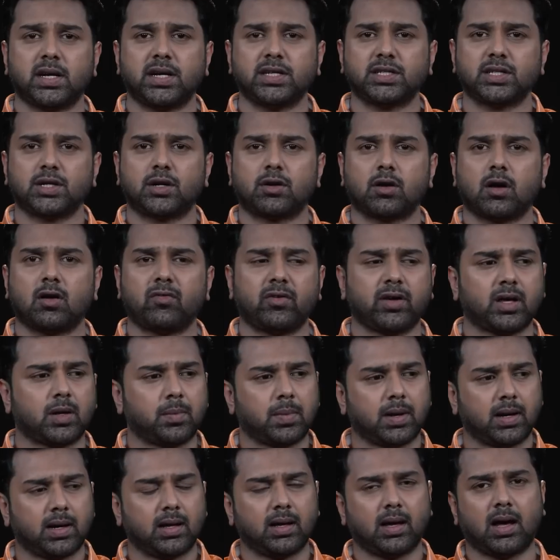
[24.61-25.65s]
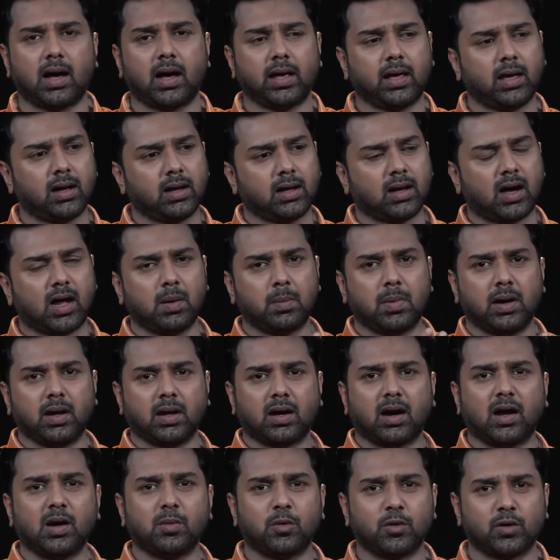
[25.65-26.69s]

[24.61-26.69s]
ஜெயிச்ச டிராஃபிக்கு மேலே ஹாயாக கால் மேலே கால்